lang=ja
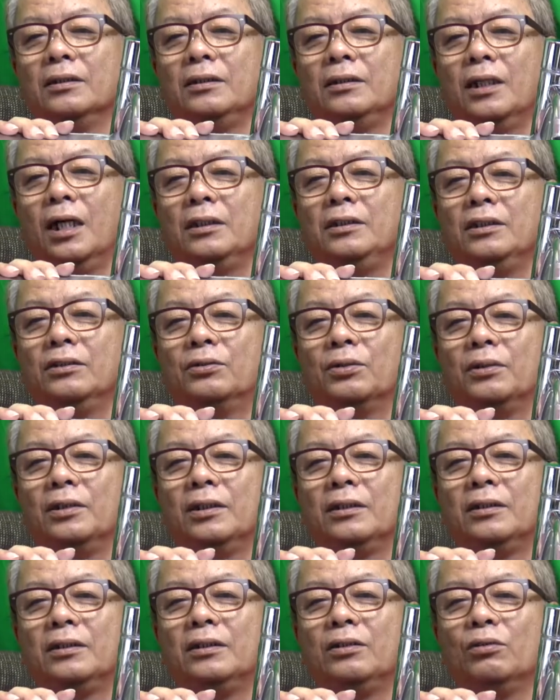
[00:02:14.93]
何そ
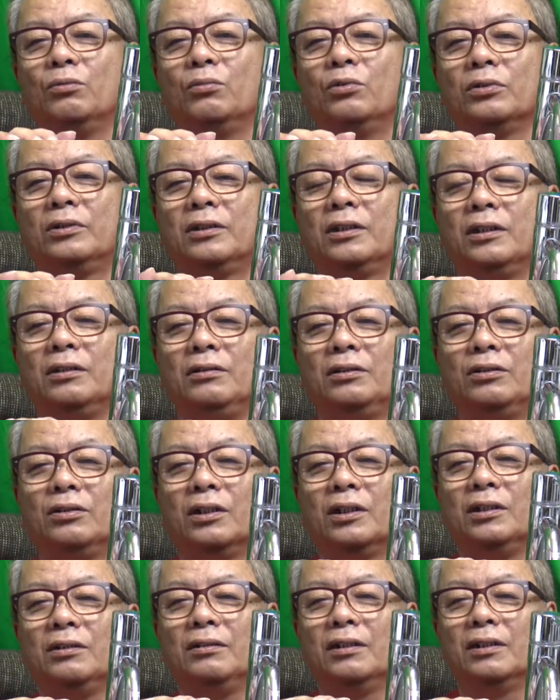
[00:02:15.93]
れって思ってる人
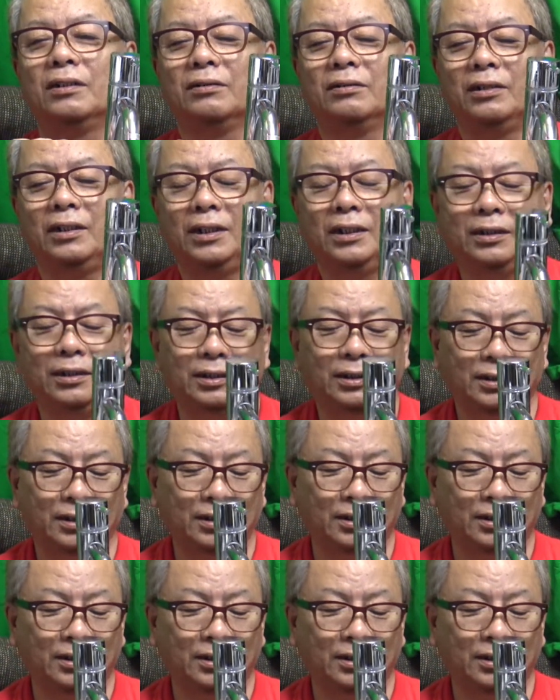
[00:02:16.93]
がいるやろね。